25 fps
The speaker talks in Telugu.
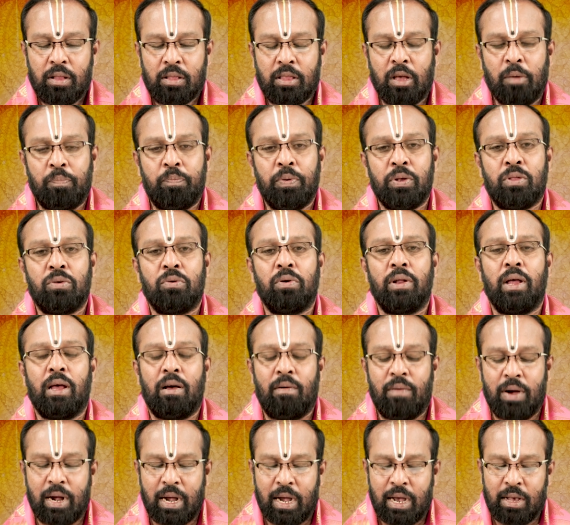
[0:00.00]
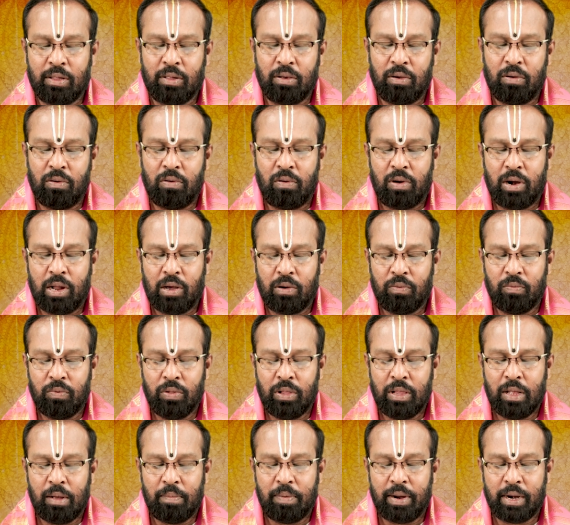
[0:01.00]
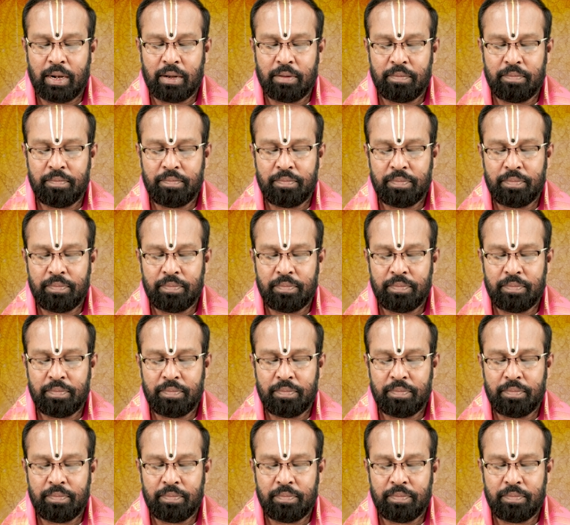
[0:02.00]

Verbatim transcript: తప్పించుకునే అవకాశం కూడా ఉందన్నమాట